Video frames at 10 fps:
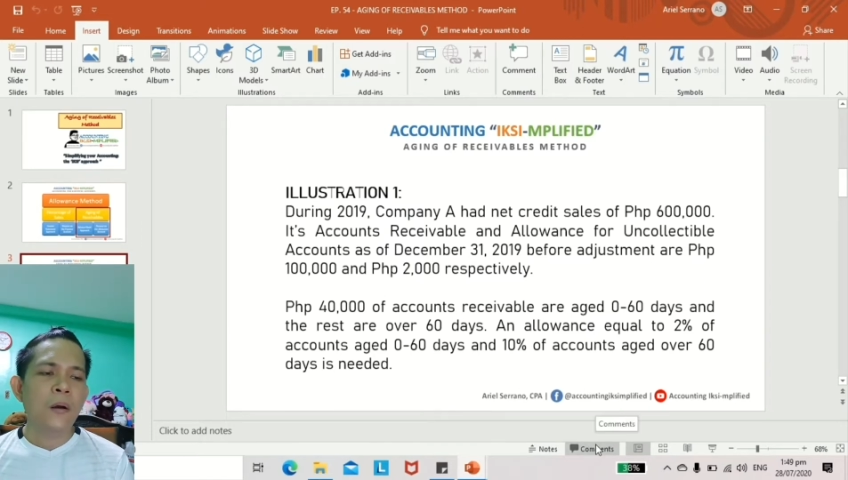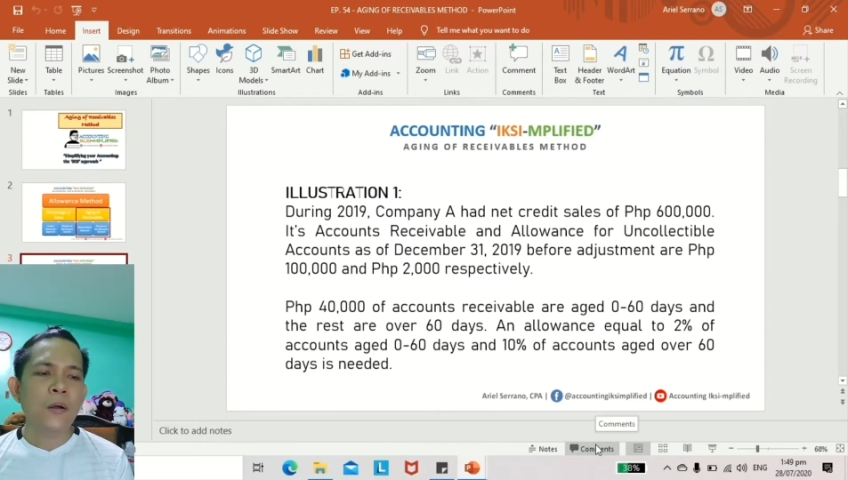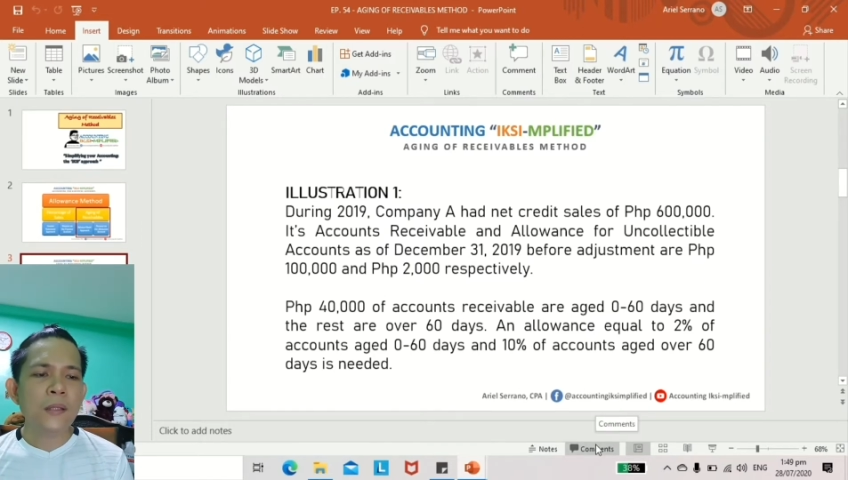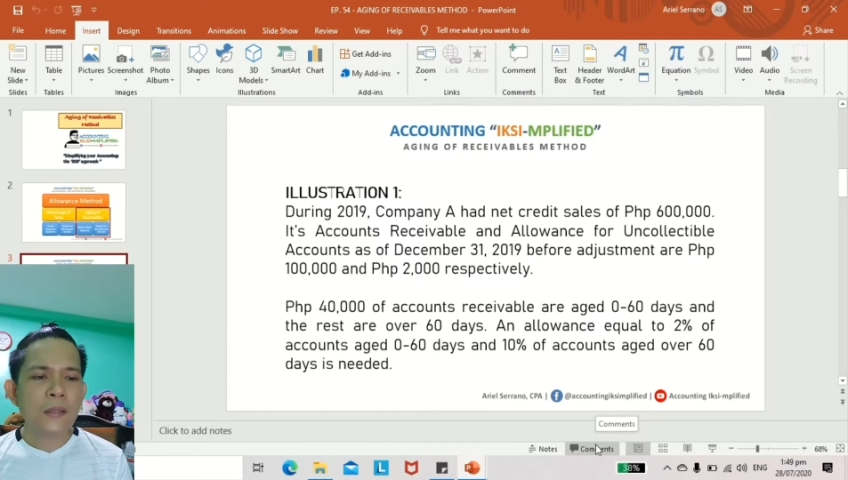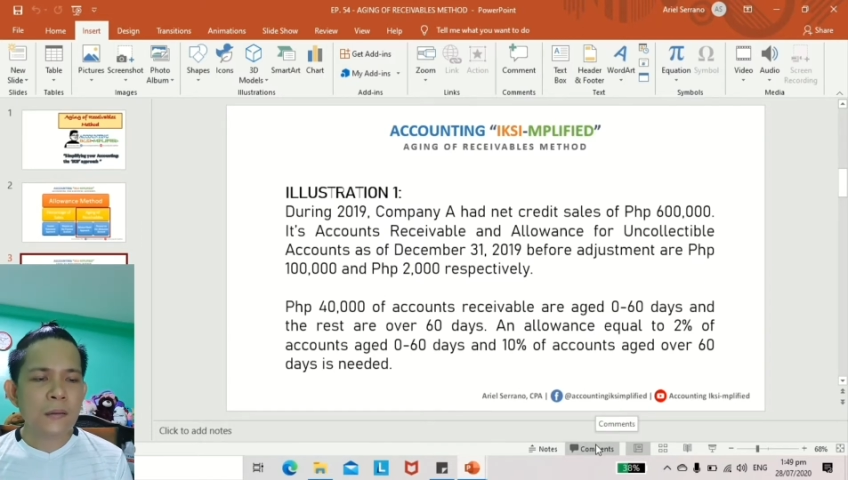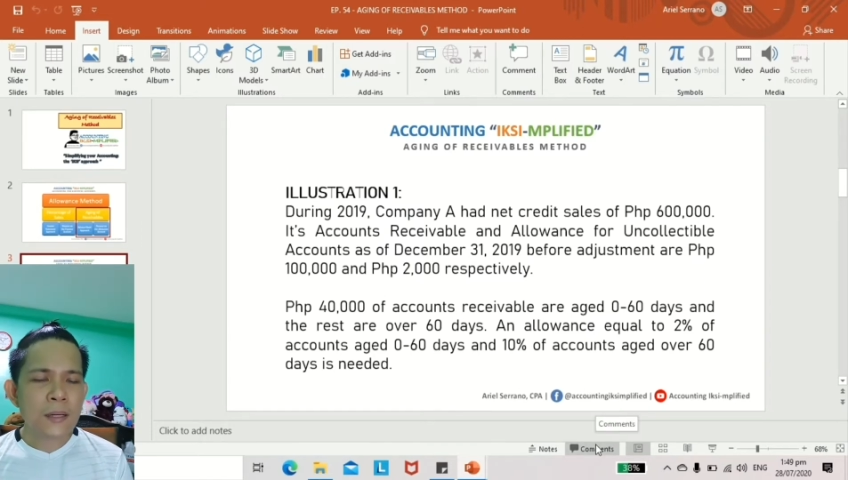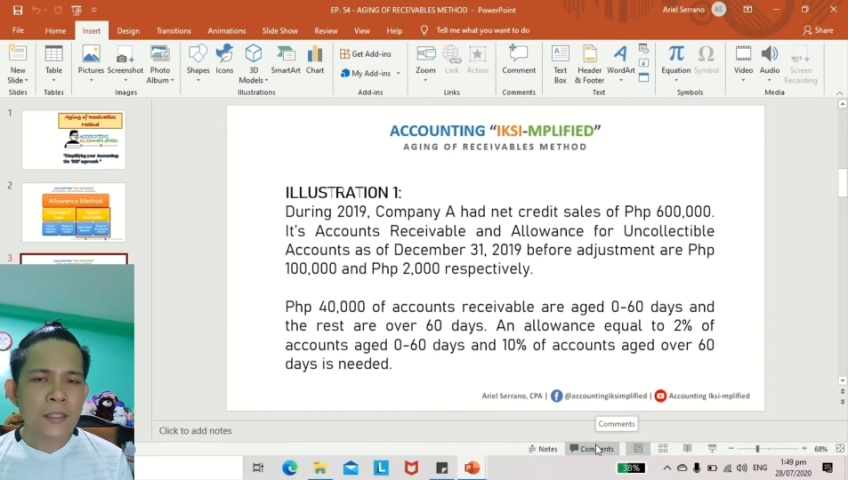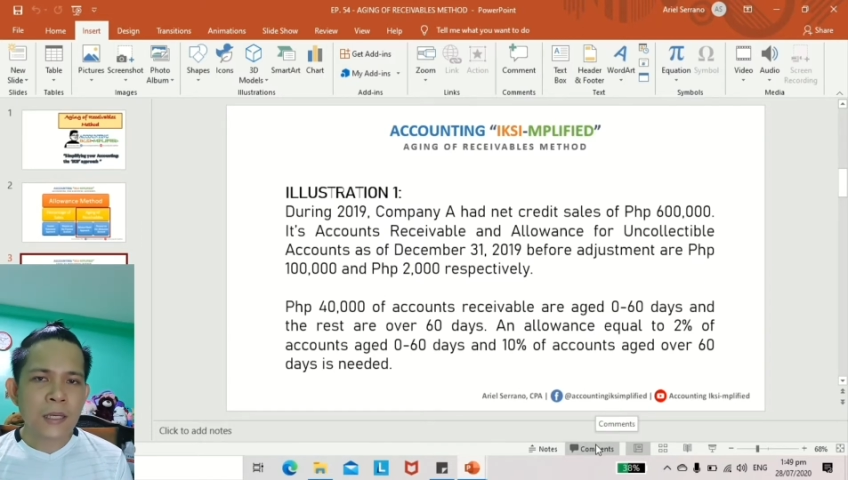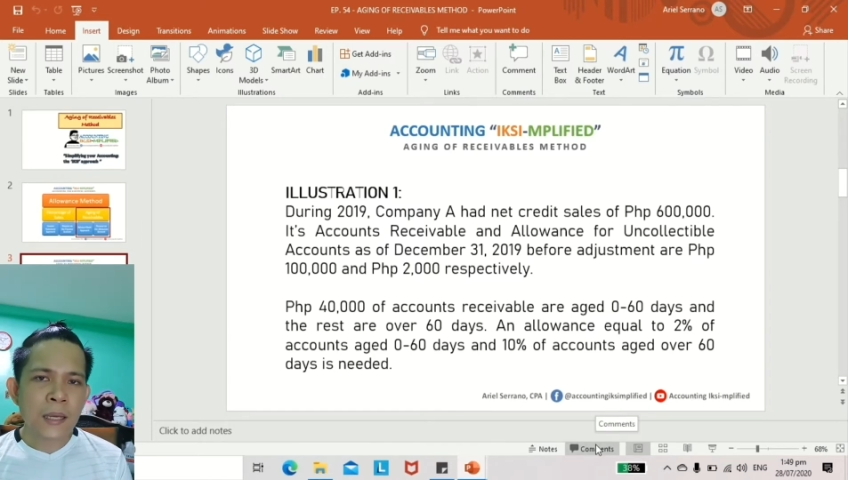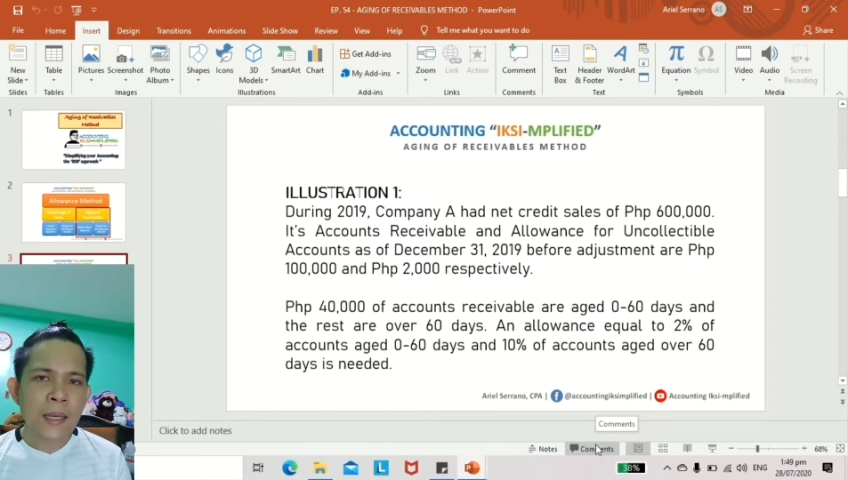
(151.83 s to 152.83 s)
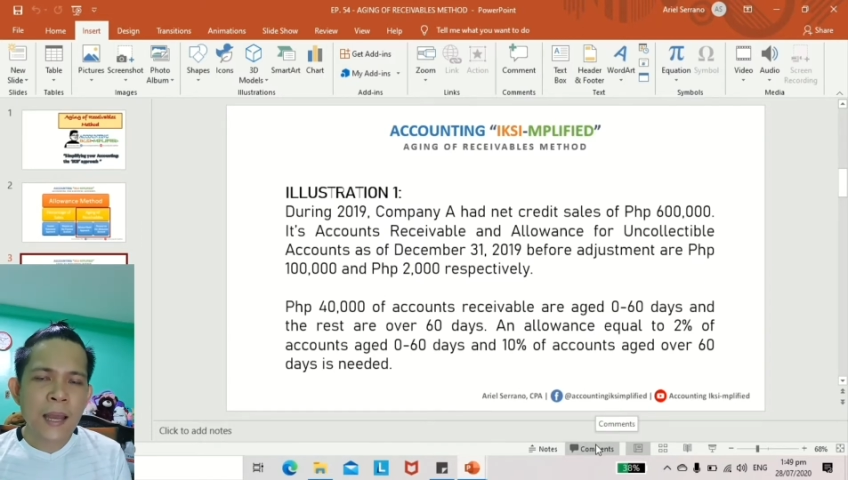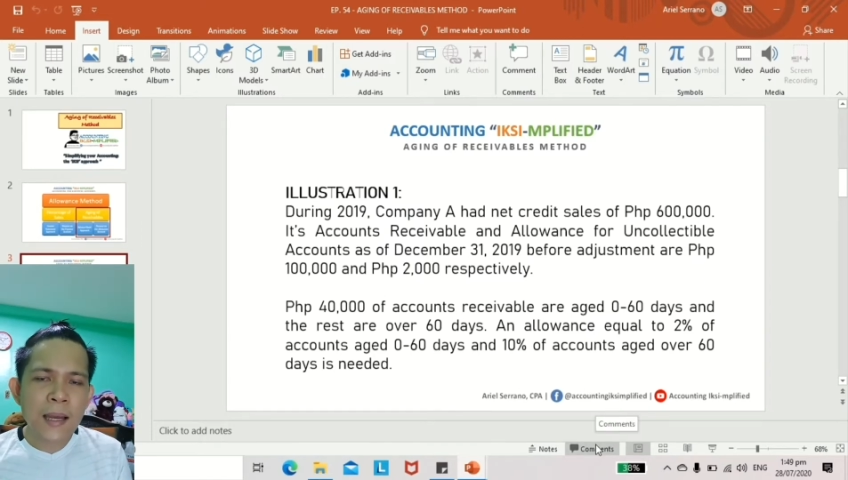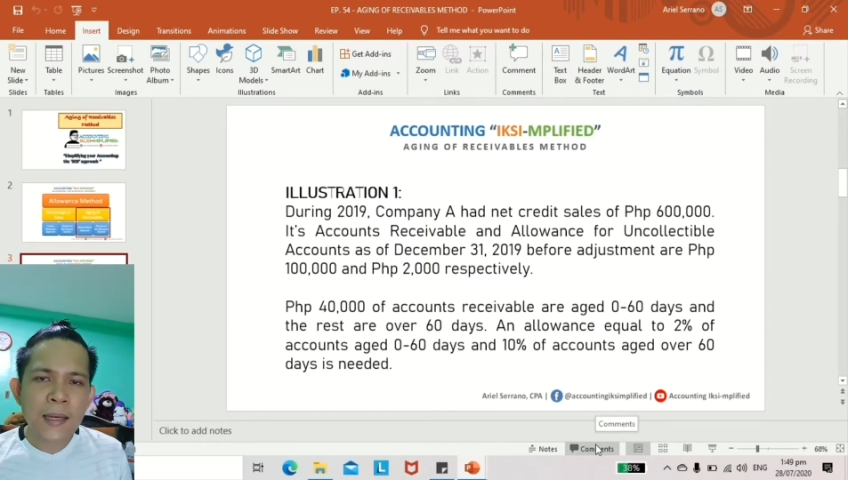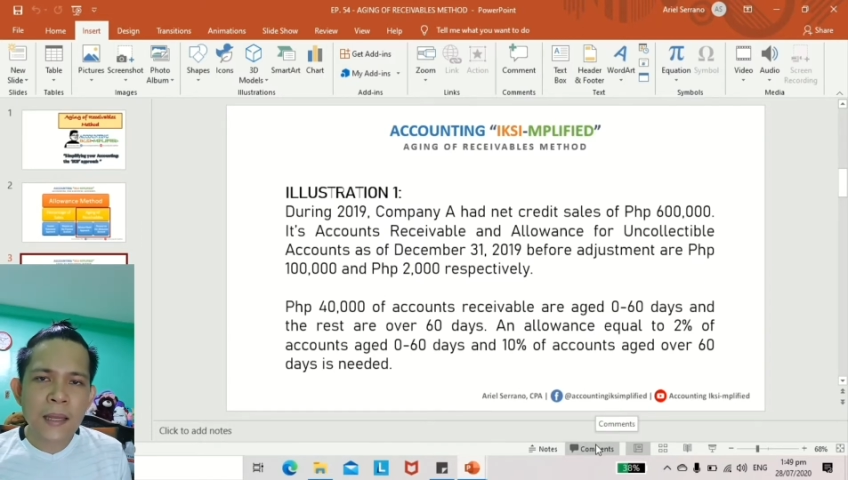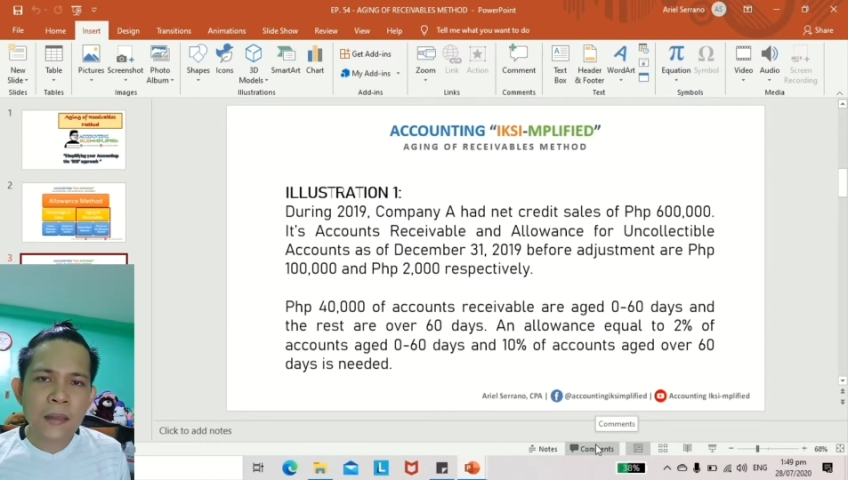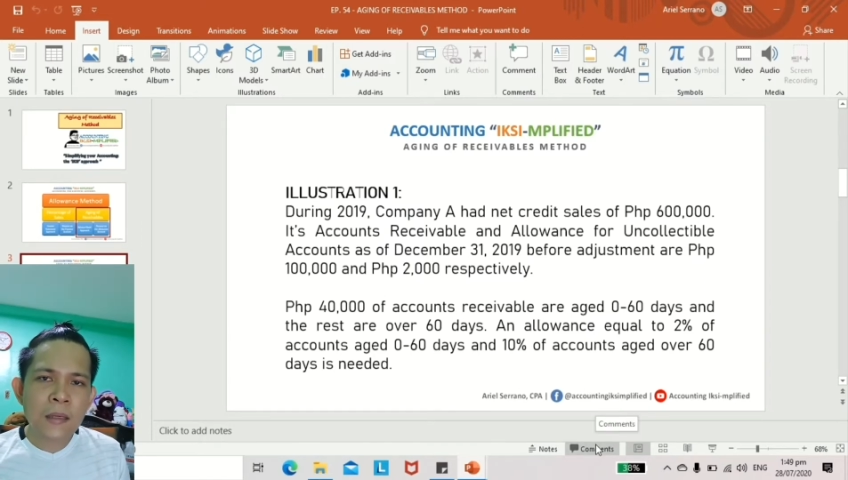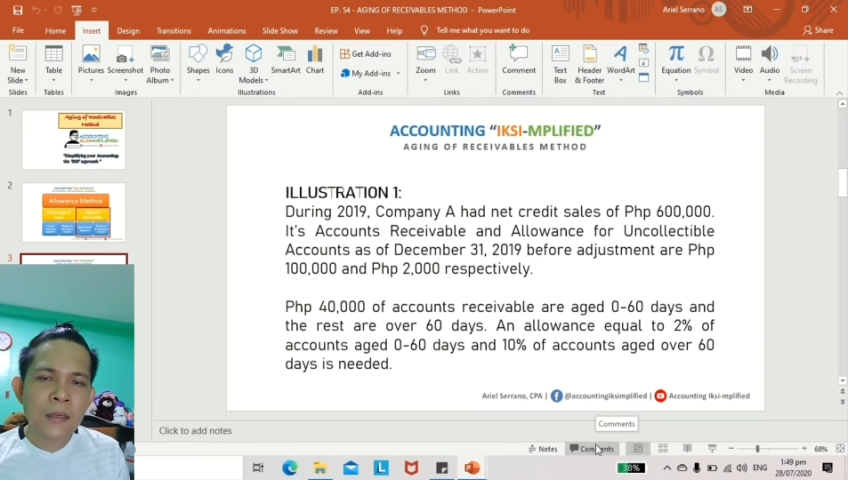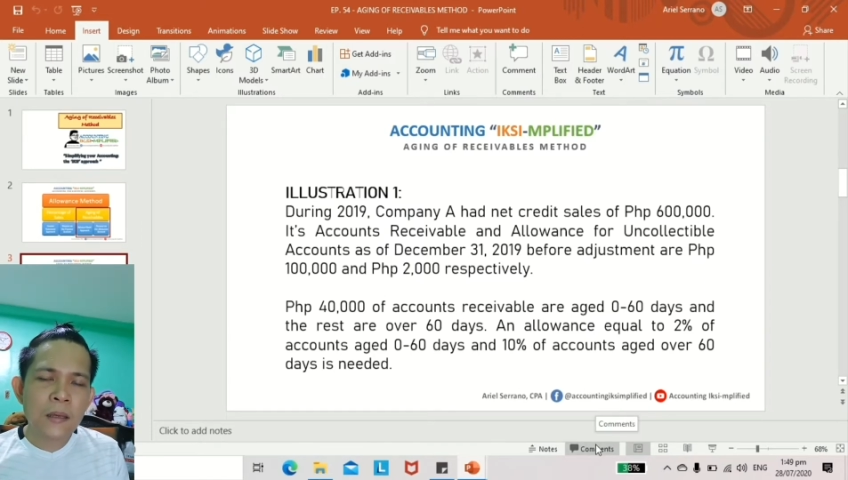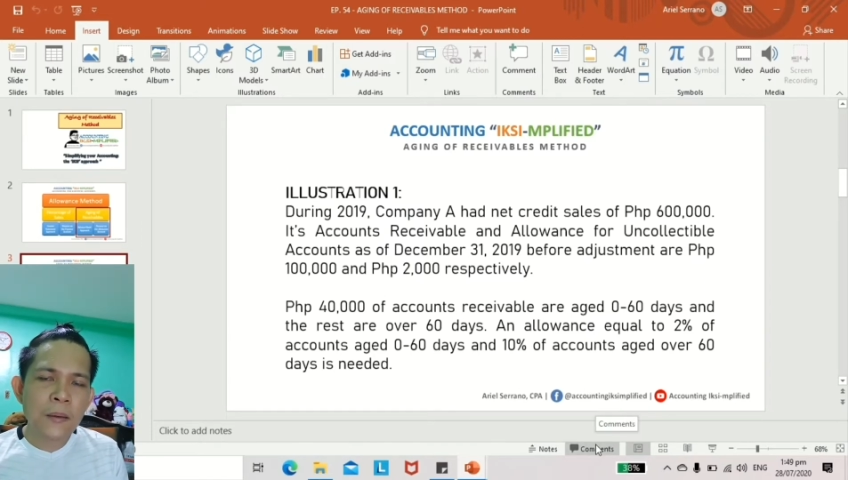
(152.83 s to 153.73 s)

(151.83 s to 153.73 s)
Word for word: O dito kasi kailangan nating